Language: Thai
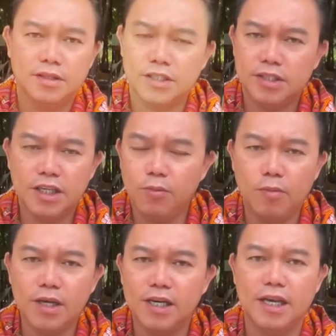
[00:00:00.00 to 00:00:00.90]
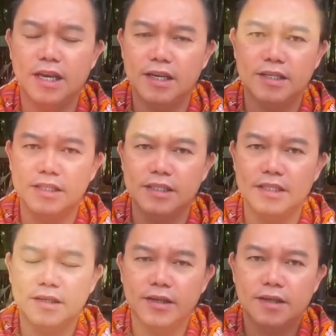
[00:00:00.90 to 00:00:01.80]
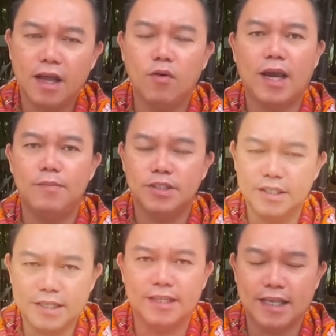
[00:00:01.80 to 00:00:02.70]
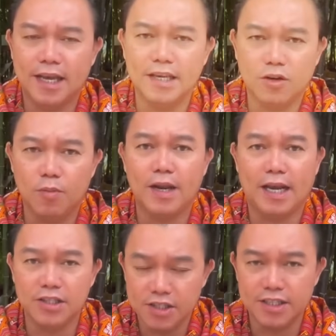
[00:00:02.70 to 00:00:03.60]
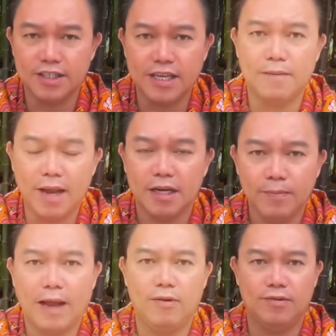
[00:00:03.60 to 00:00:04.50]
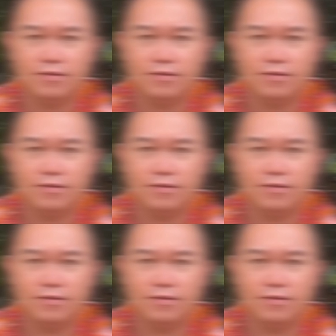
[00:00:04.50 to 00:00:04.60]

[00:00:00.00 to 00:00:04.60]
แต่สิ่งที่ผมไม่เคยเห็นเลยคือ ก้าวไกลไปศึกษาสาเหตุของปัญหาจริงๆจริงจังบ้างหรือเปล่า